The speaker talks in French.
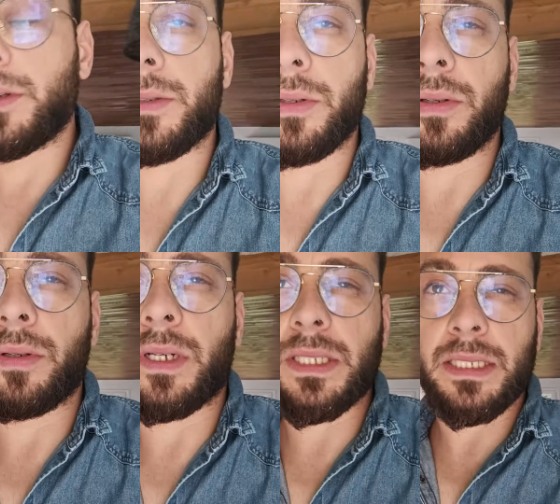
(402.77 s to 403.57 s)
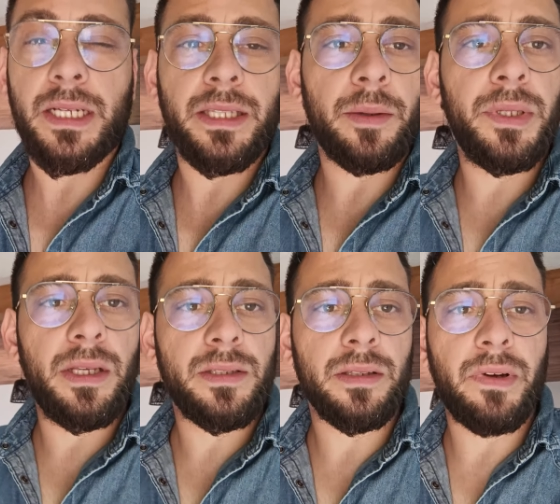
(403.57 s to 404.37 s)
je quand ça sera
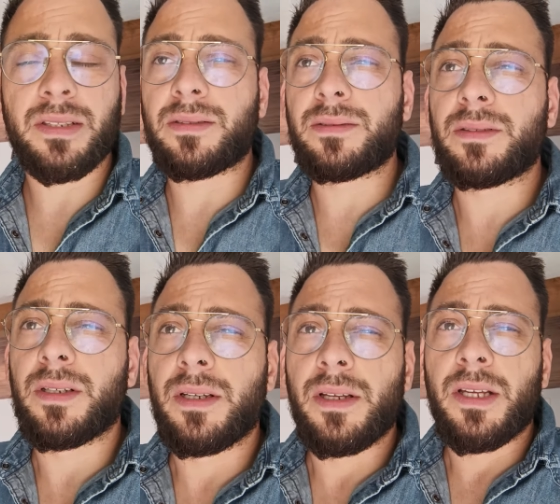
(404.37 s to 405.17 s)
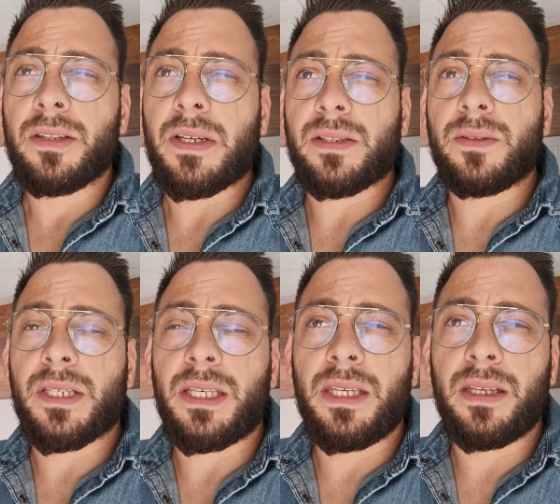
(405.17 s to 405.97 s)
terminé, ça, de toute façon, de toute façon
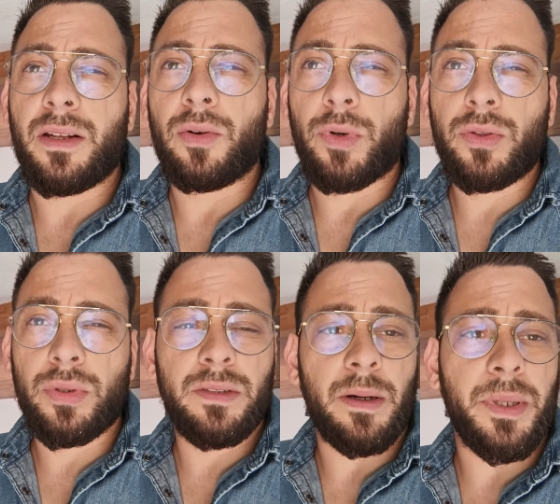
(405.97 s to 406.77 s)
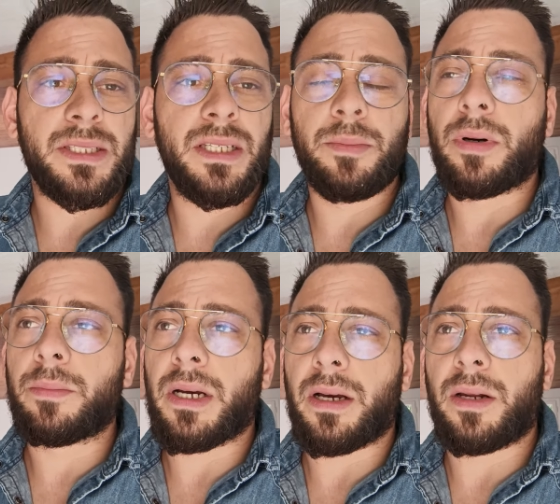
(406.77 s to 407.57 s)
ça y est, le mois d'août il va passer.
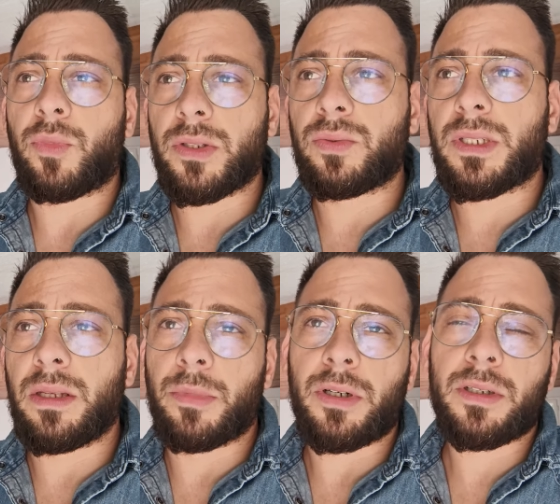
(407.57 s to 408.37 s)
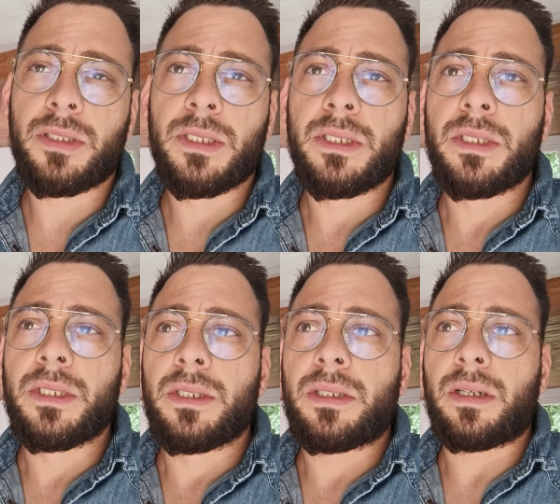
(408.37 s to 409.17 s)
Bon ben le mois d'août il est mort.
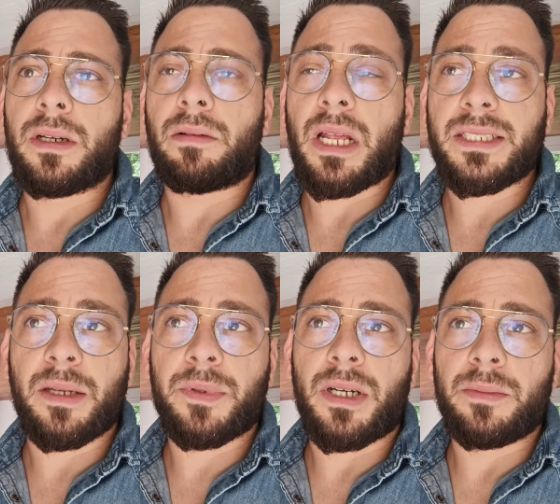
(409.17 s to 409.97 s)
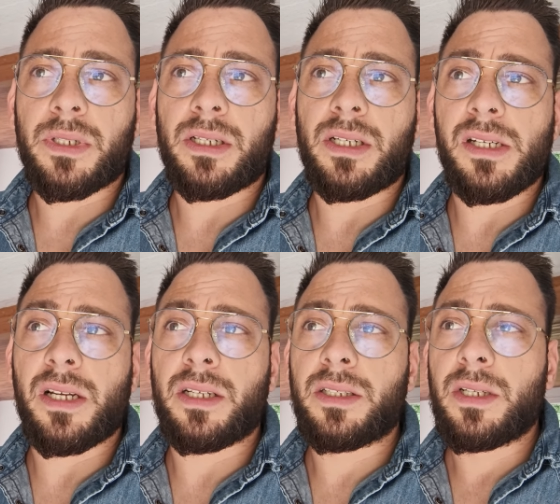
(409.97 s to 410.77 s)
Euh, voilà, septembre,
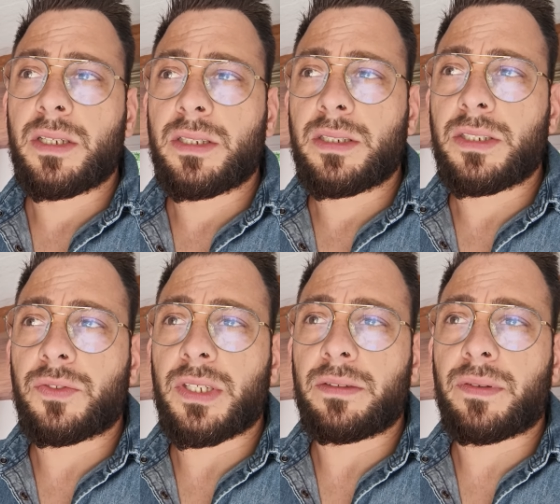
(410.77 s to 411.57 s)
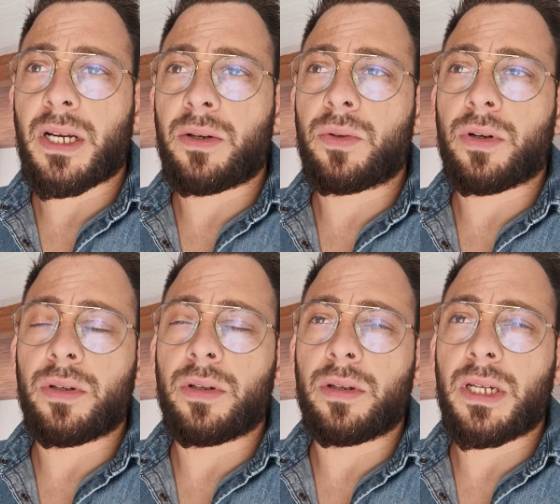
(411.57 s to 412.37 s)
euh, je vais faire encore
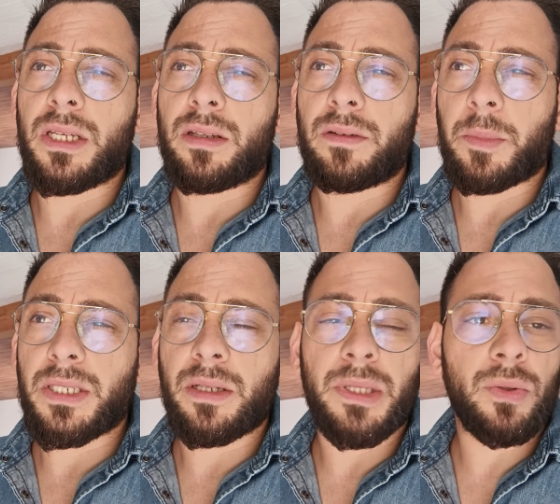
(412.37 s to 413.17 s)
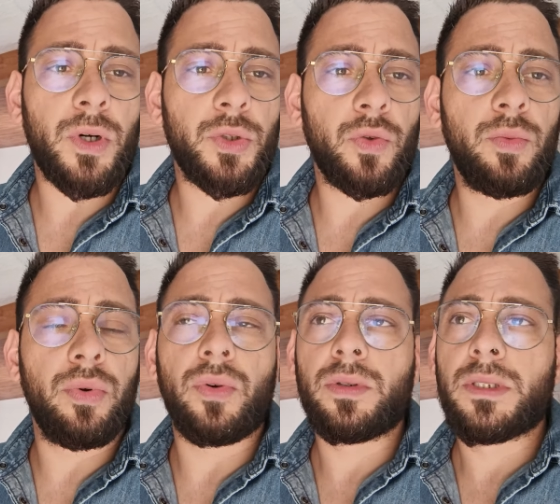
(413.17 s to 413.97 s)
euh, allez, il va me rester peut-être trois jours de
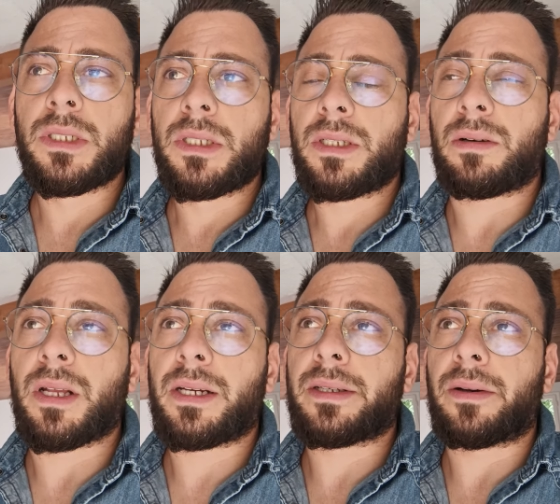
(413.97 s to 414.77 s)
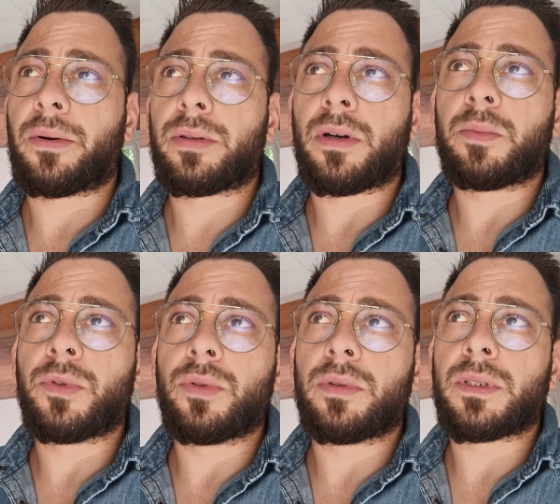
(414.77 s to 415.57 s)
boulot. Voilà, euh, octobre,
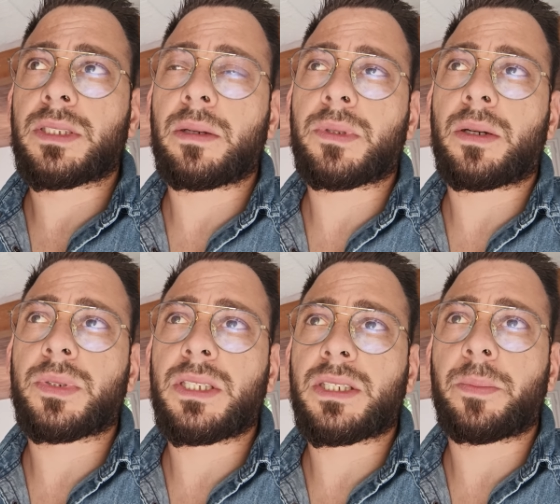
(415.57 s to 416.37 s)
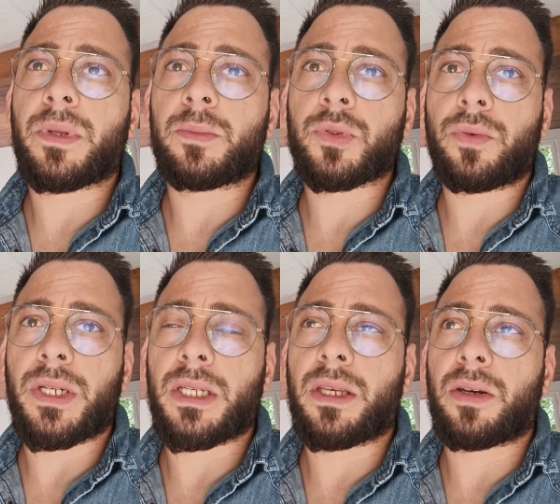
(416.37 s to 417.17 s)
septembre, 6 septembre, je trouve
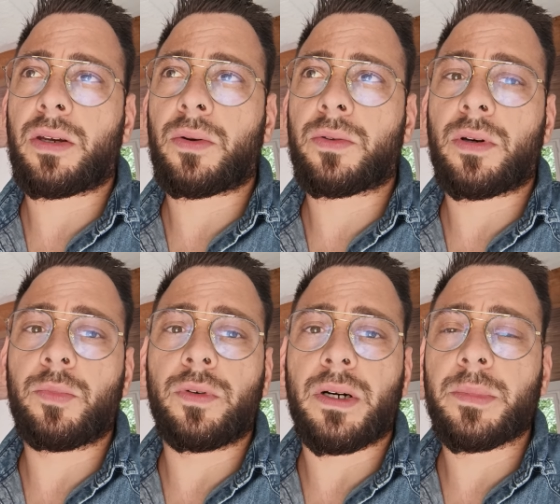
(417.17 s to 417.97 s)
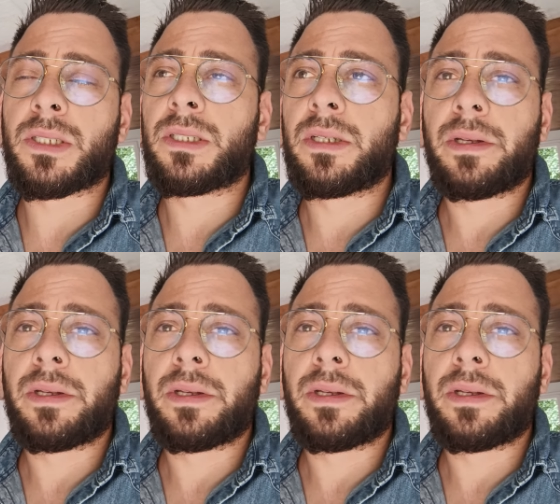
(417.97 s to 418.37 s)
un acquéreur, octobre, novembre.